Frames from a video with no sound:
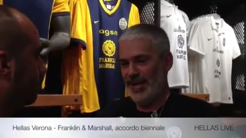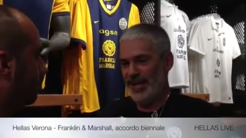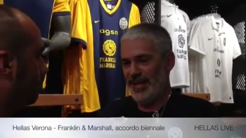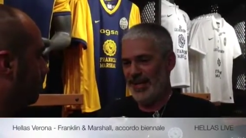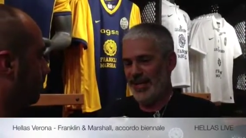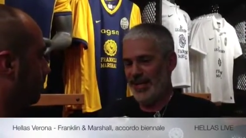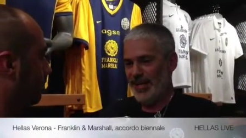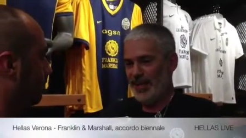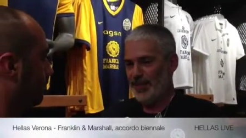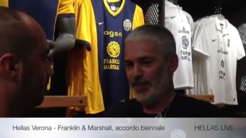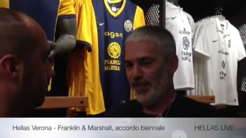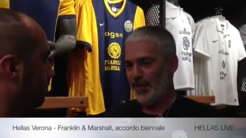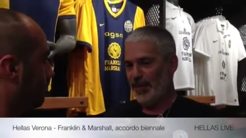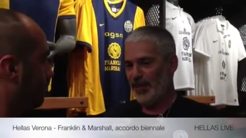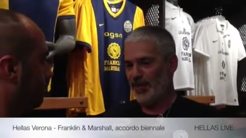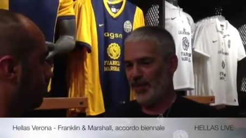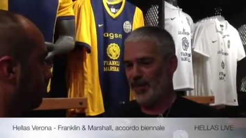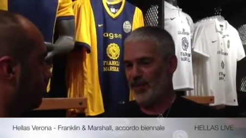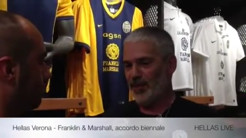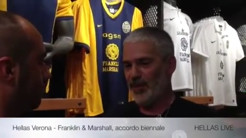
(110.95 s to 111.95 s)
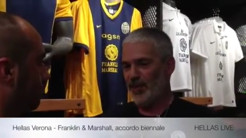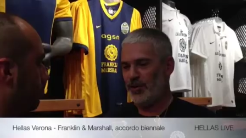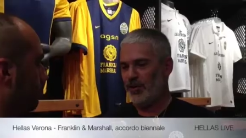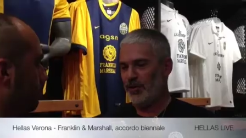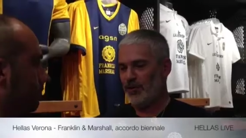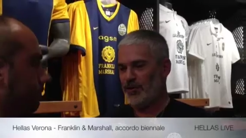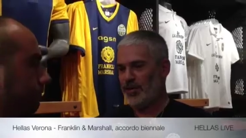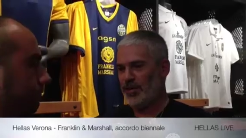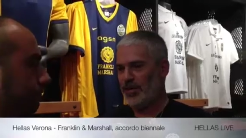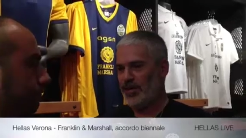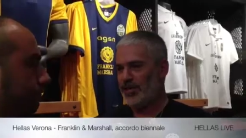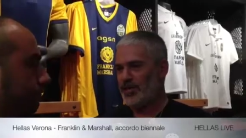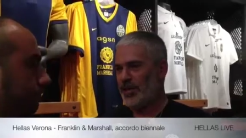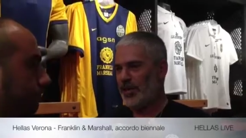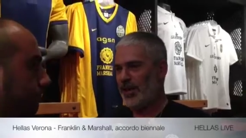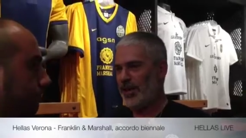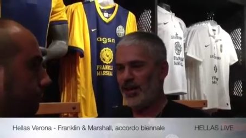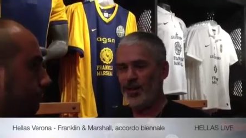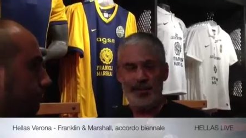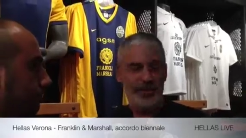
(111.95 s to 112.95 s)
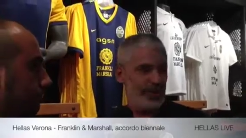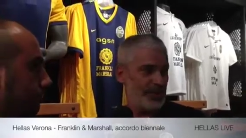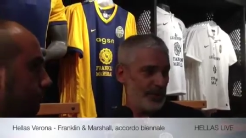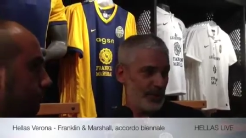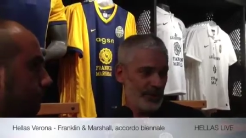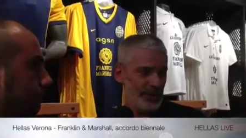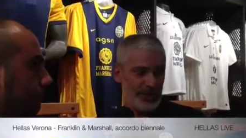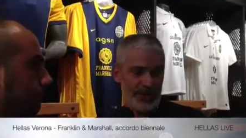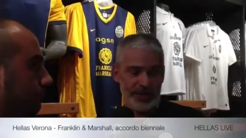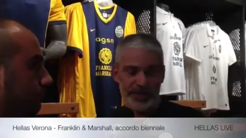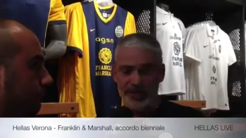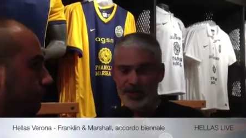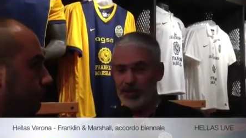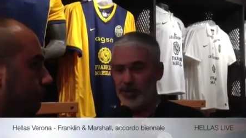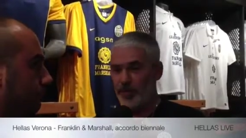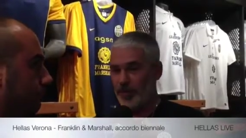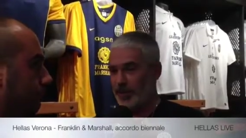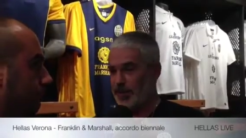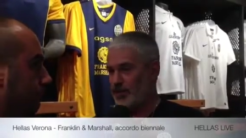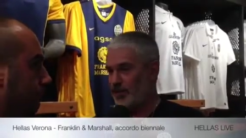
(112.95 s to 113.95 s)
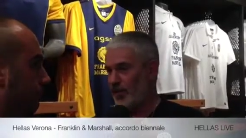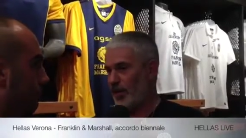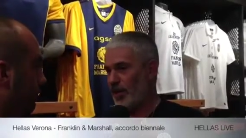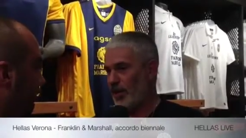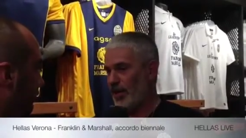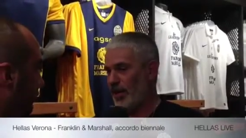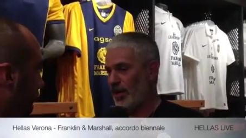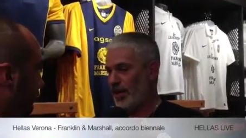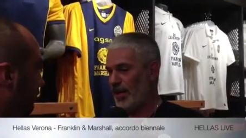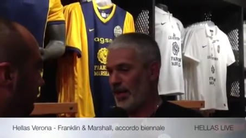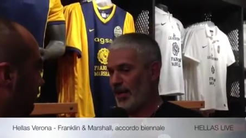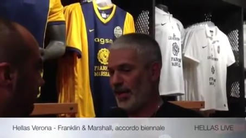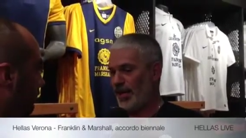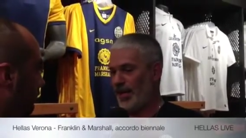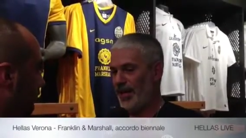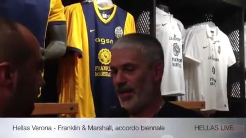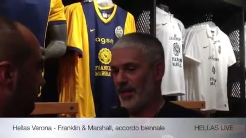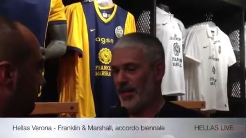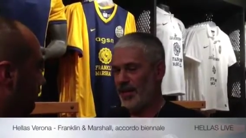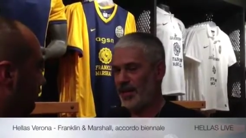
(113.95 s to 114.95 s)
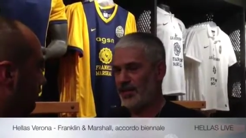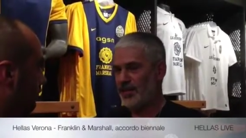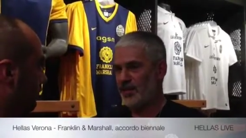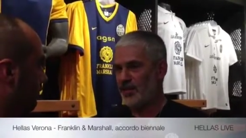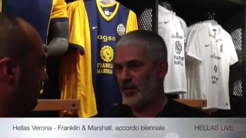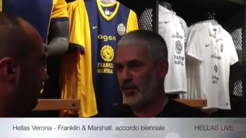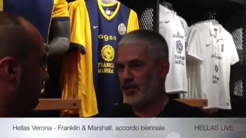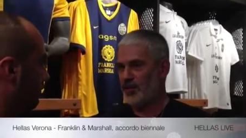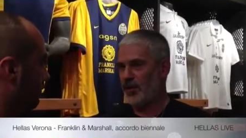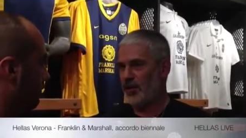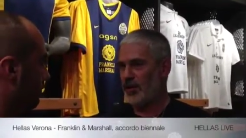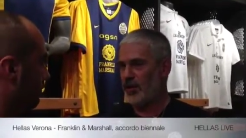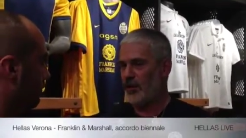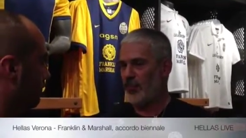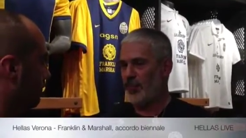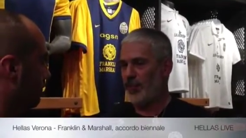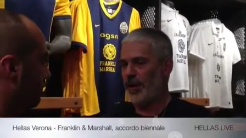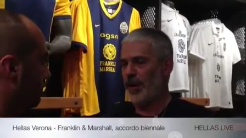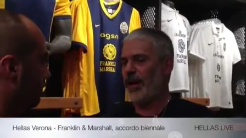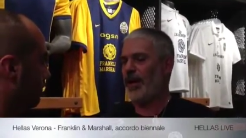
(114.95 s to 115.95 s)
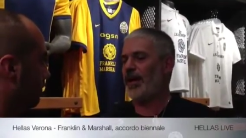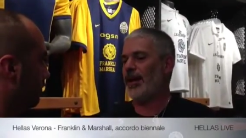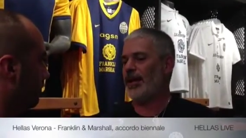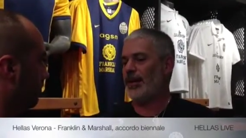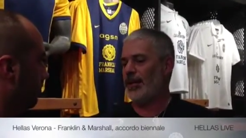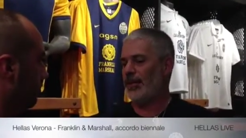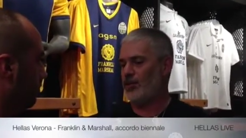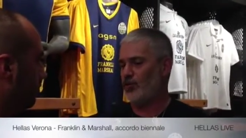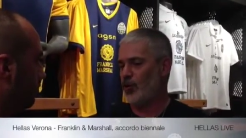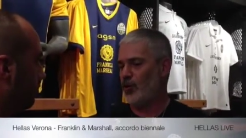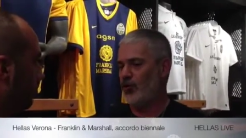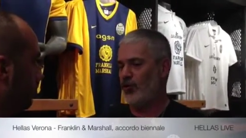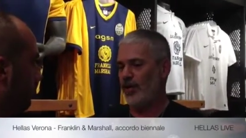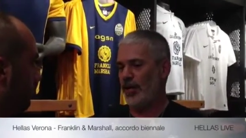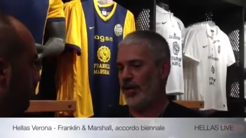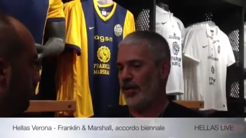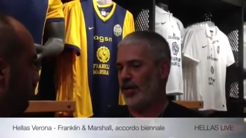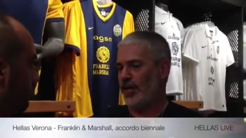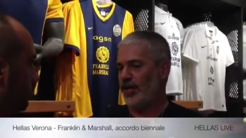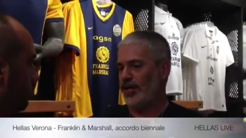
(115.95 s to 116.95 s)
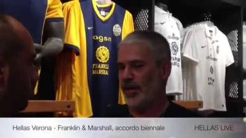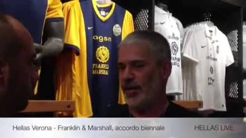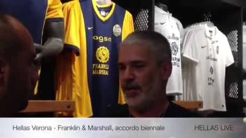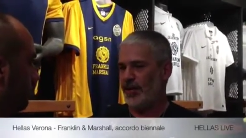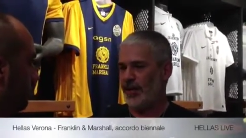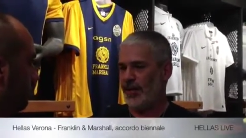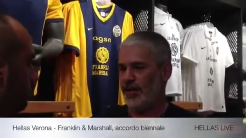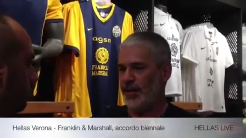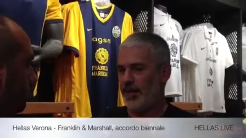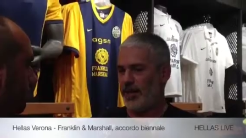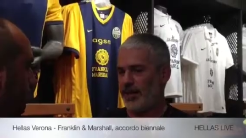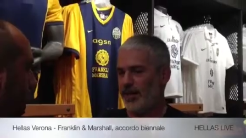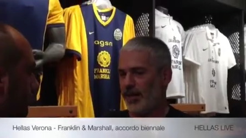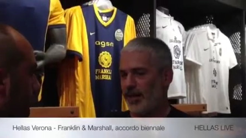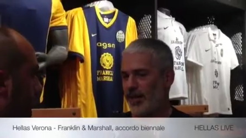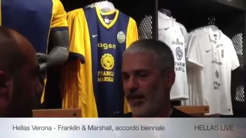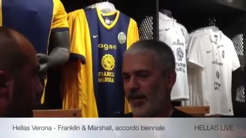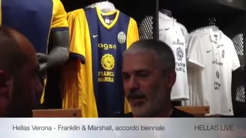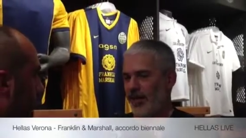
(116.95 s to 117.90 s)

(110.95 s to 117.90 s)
eh, porta un po' di ossigeno, di ossigeno, penso che si possano comparare dei giovani, dei, dei, dei,